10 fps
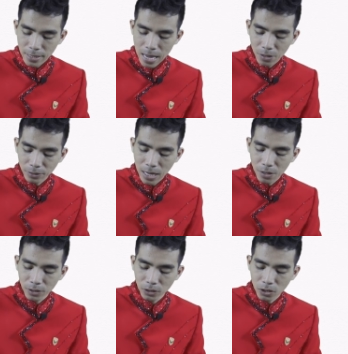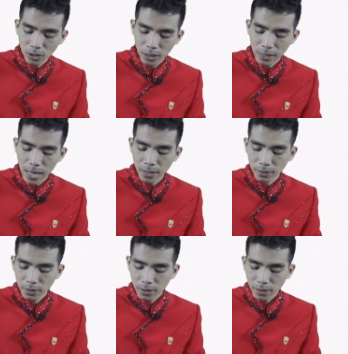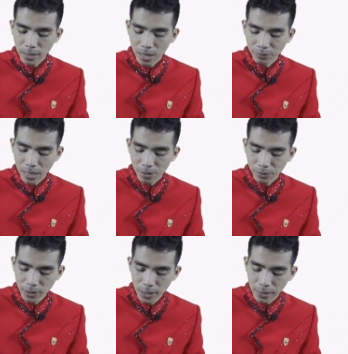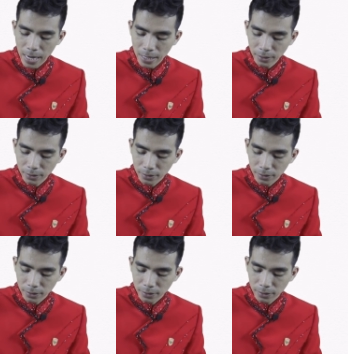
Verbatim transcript: đào tạo được cho người khác đào tạo người khác